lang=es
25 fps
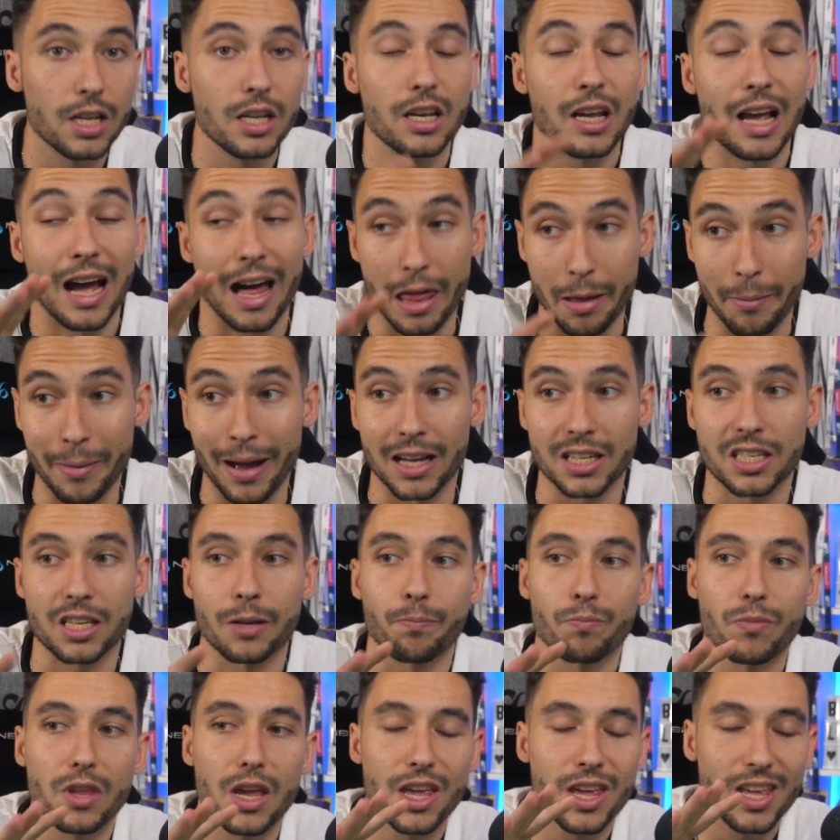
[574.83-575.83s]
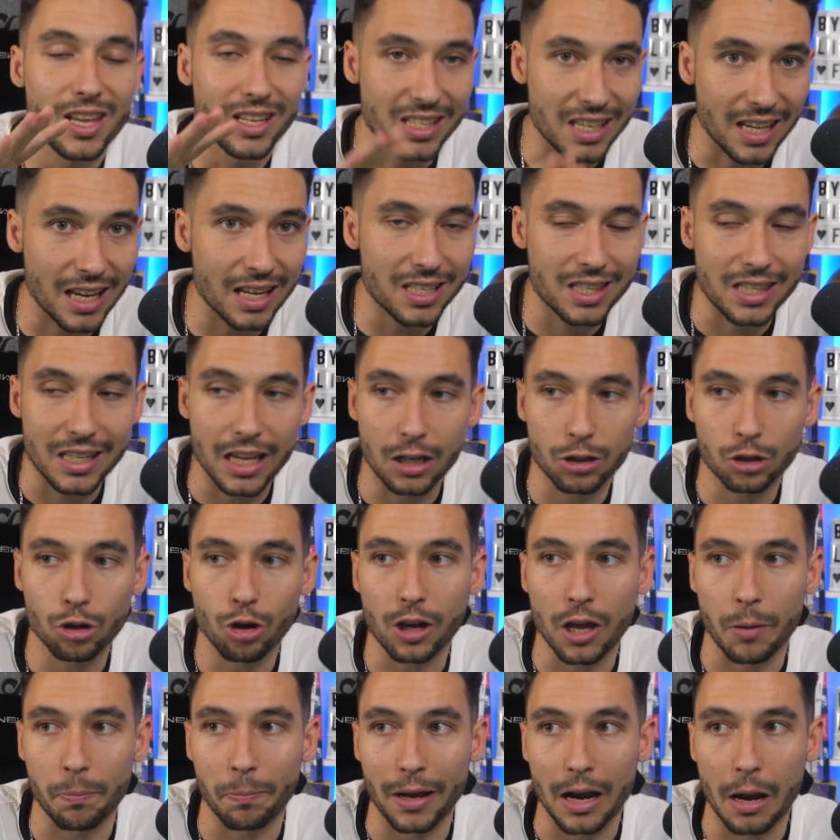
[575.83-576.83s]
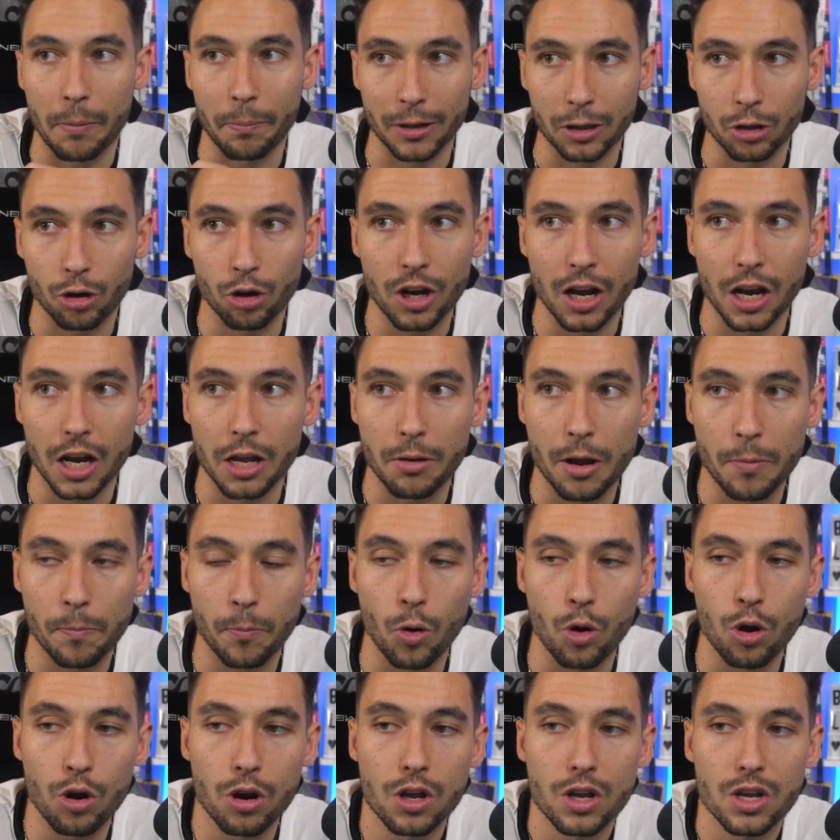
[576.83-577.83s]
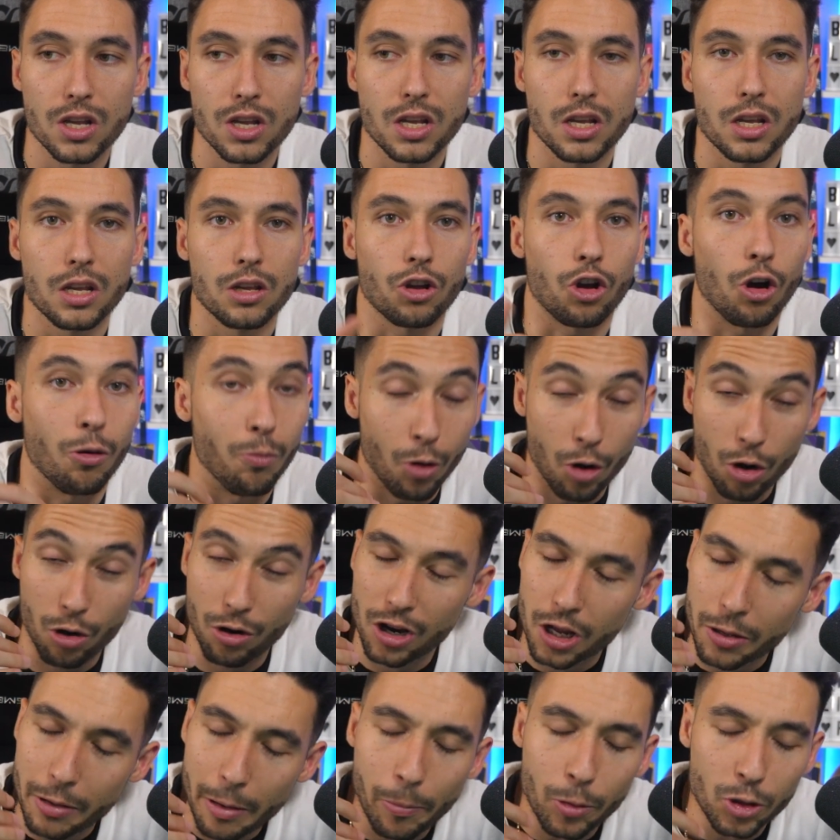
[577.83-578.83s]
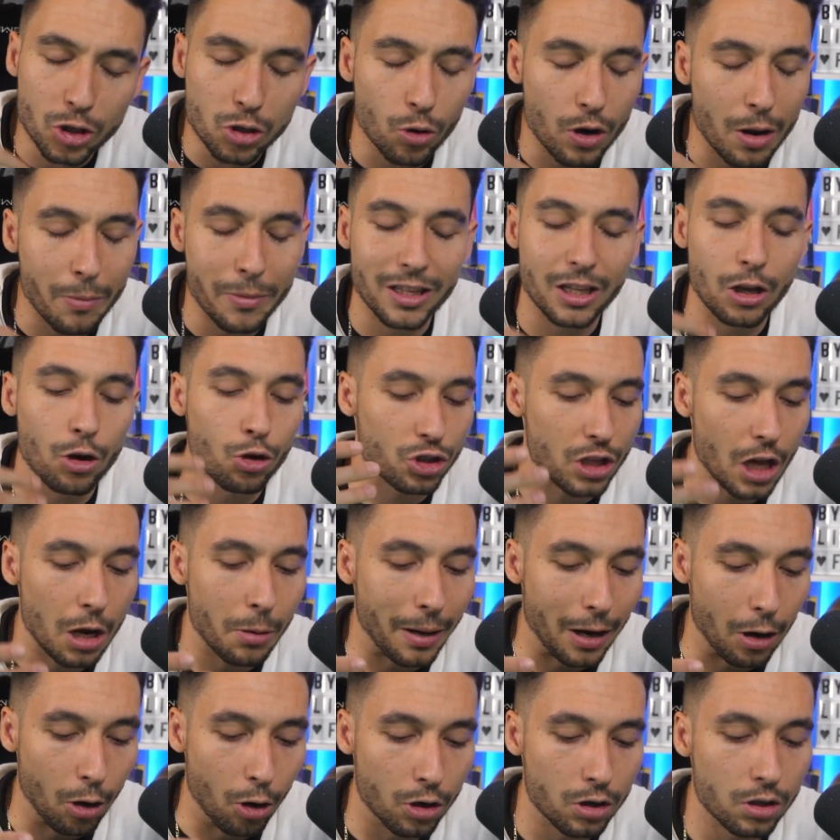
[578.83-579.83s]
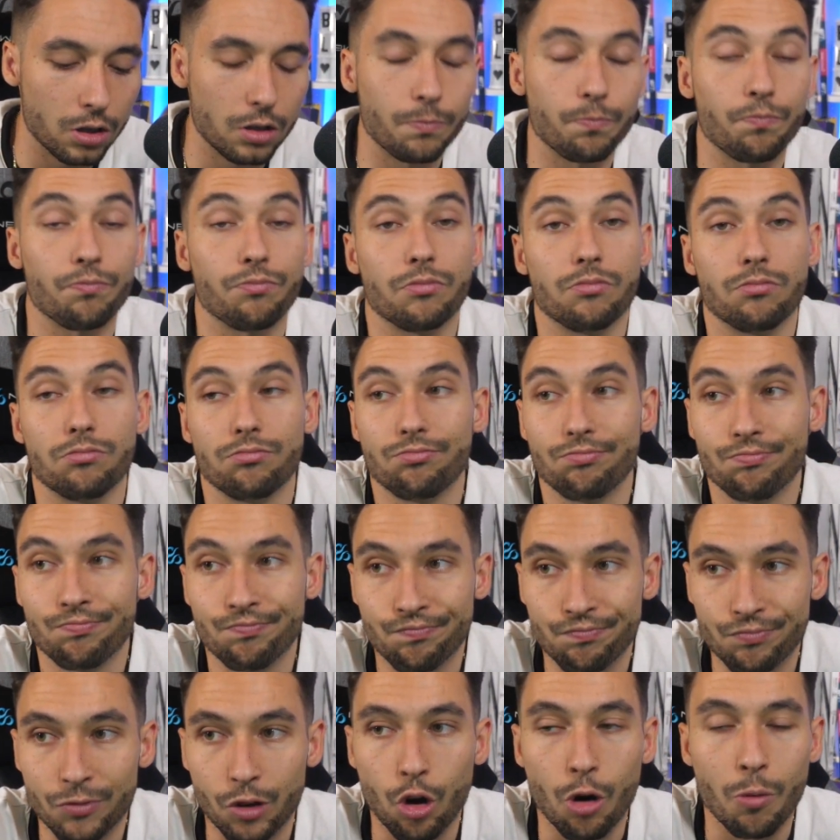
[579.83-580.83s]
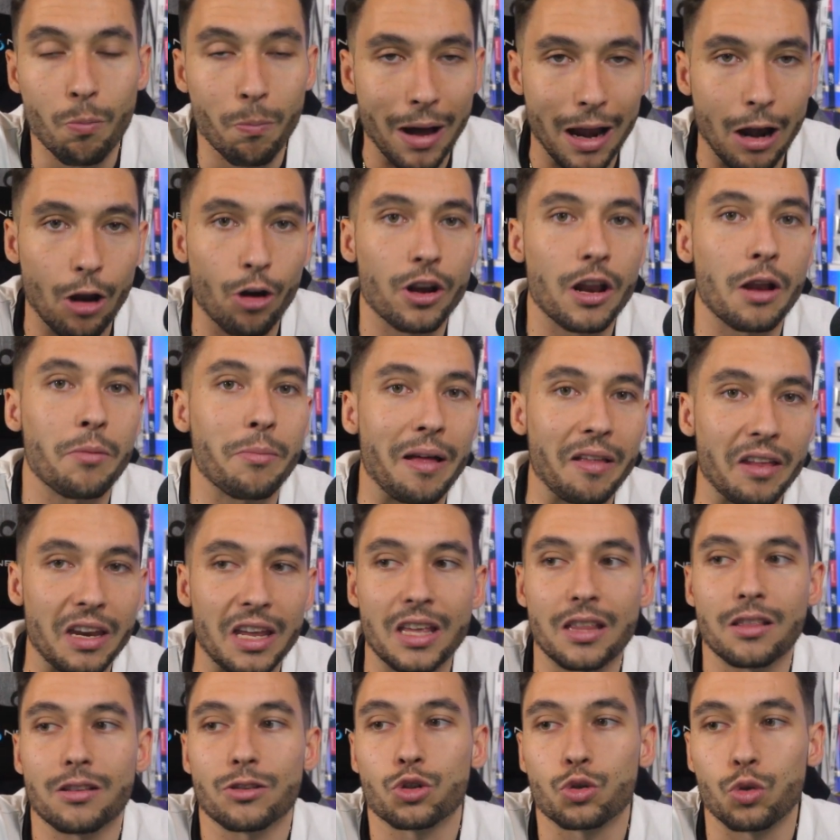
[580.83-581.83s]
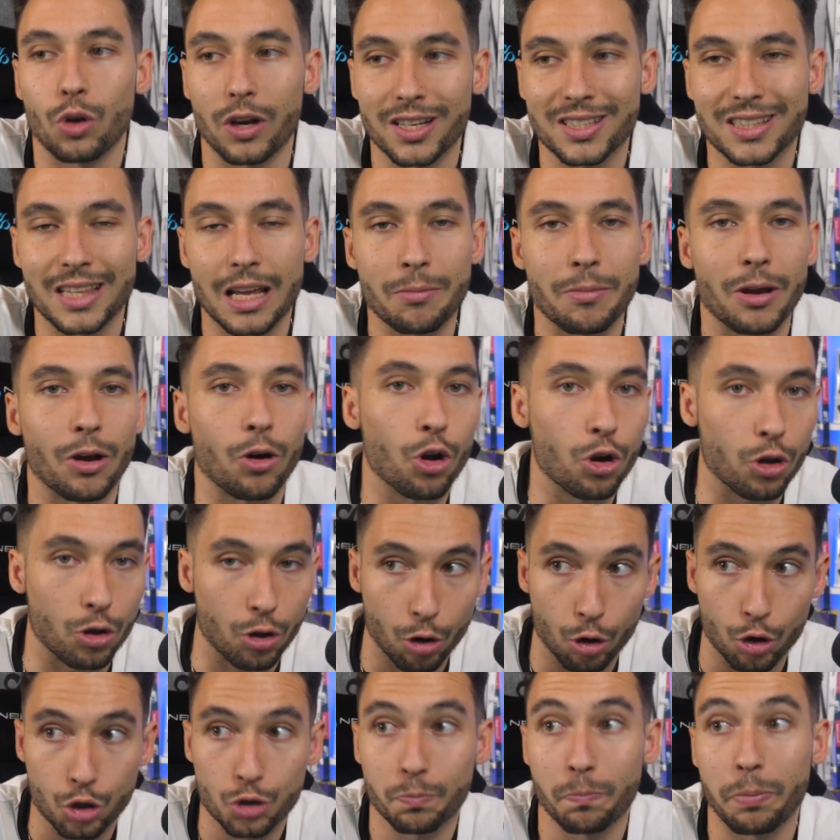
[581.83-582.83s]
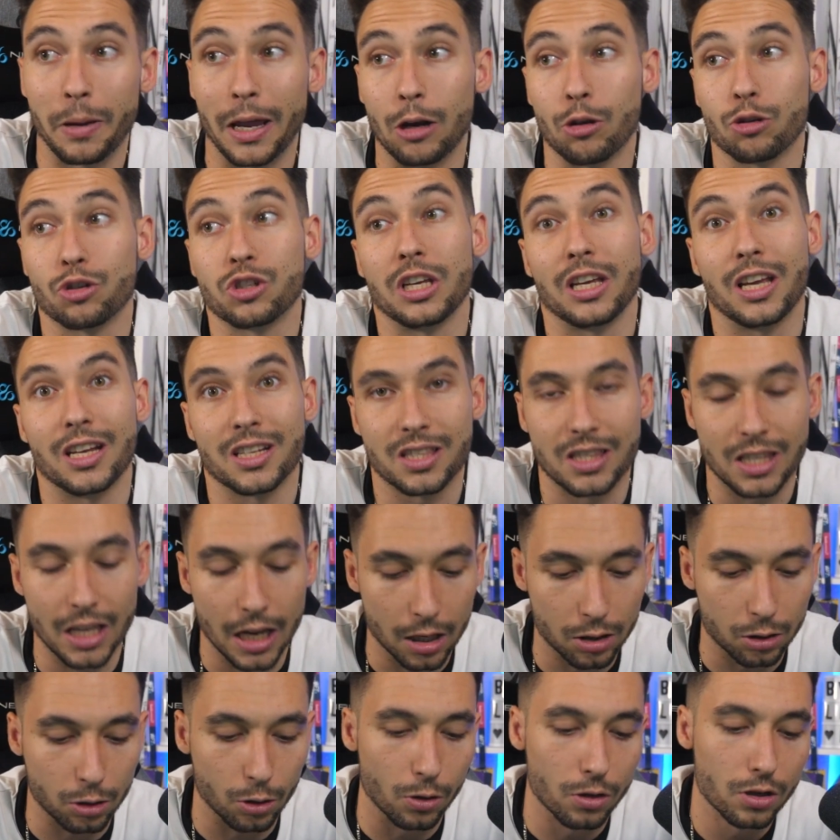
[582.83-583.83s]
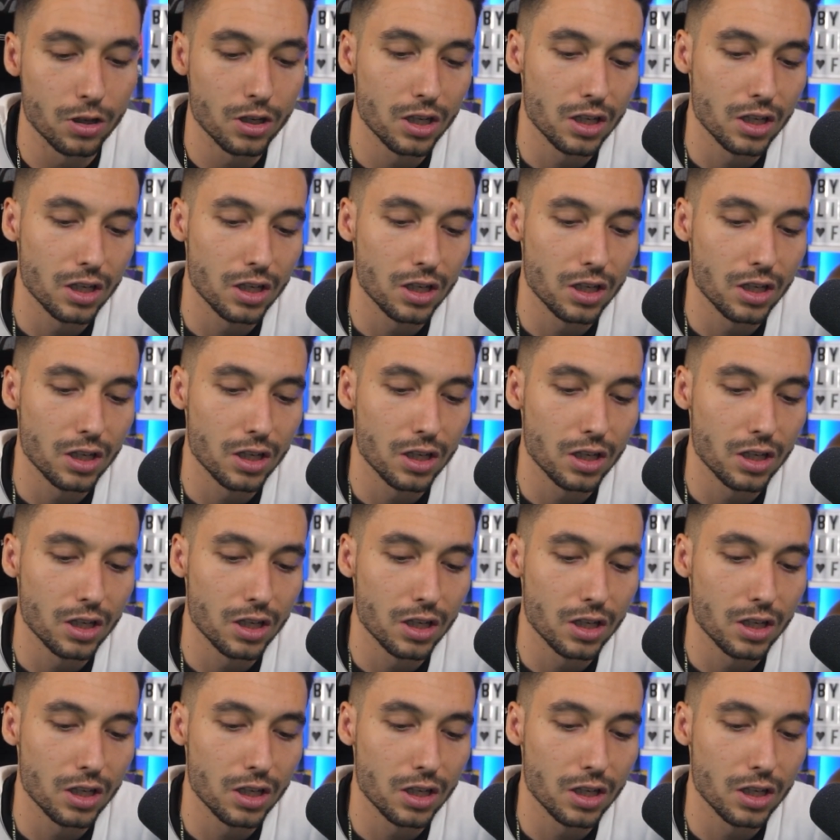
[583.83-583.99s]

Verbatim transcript: Además, sí que es cierto que para el partido con el Liverpool, como Liverpool seguramente nos dé el balón, mm, con balón en Madrid suele estar mejor Cross, pero sí que es cierto.